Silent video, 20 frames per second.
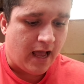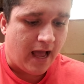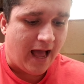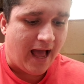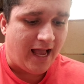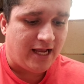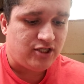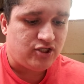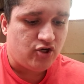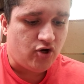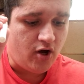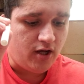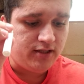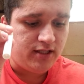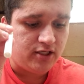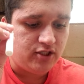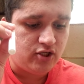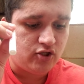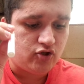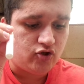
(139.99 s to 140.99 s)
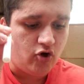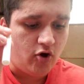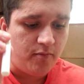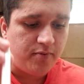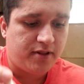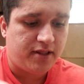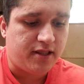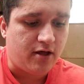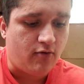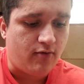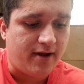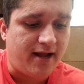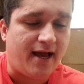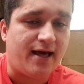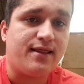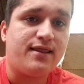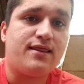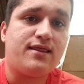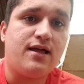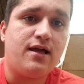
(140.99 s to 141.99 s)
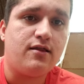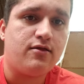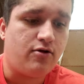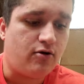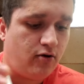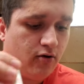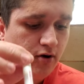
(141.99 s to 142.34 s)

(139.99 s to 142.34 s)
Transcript: As notas de topo são cassis ou